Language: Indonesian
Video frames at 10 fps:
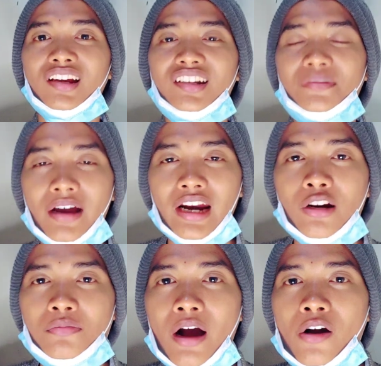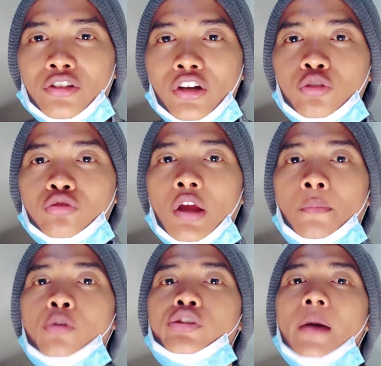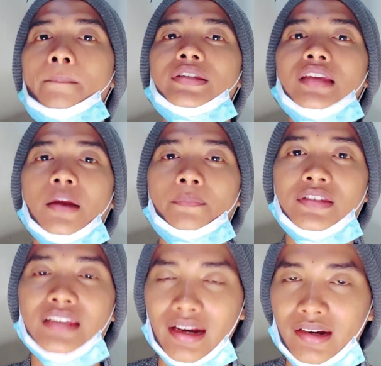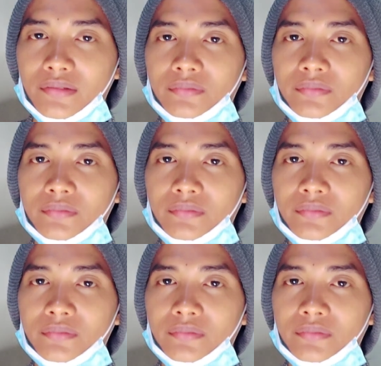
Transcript: Di mana rumah kosong itu temboknya besar-besar.